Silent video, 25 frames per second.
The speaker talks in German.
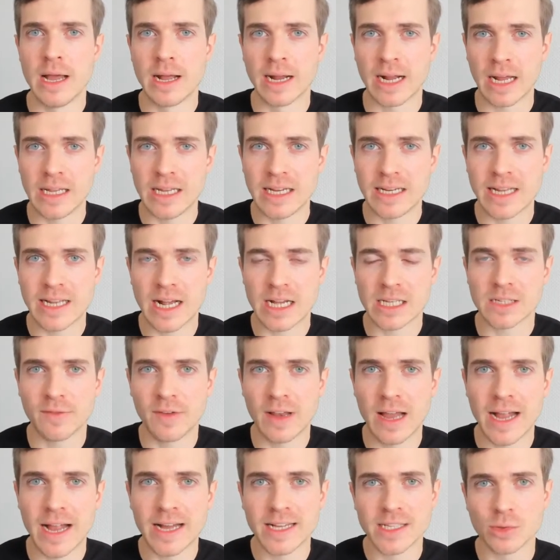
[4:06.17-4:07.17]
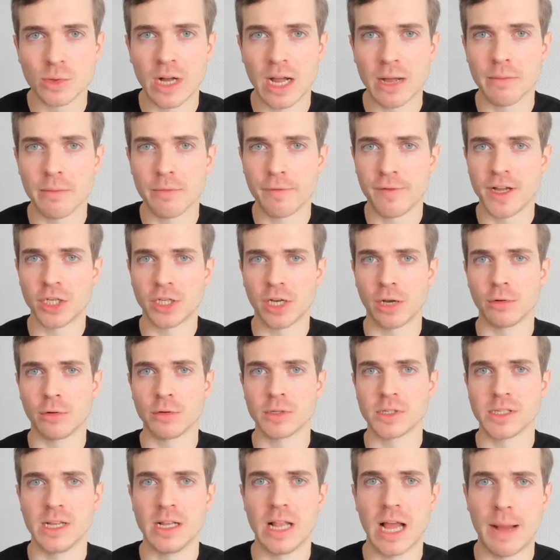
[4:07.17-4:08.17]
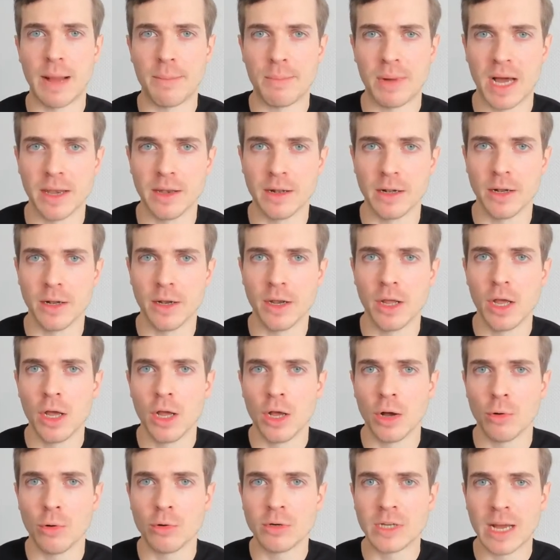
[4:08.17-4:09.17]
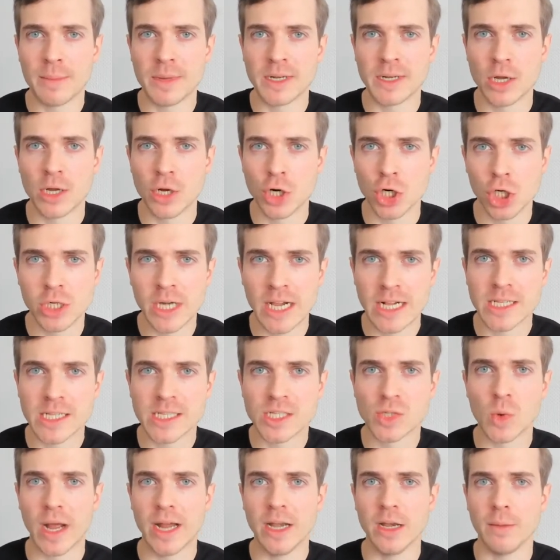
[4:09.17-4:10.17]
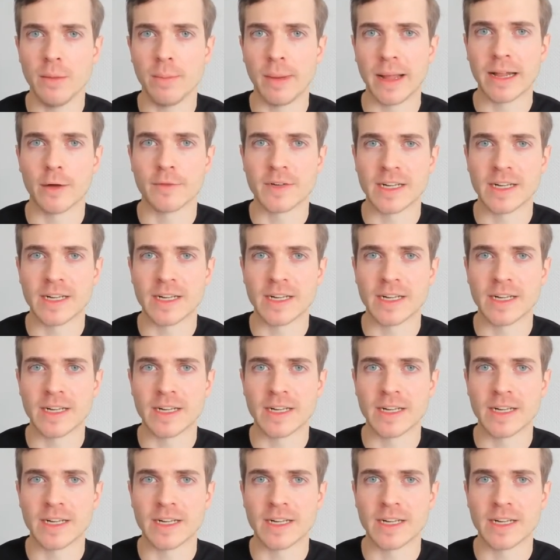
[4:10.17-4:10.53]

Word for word: kann ich das vielleicht sogar im Feststellungsstil abhandeln und damit schnell zu Ende bringen,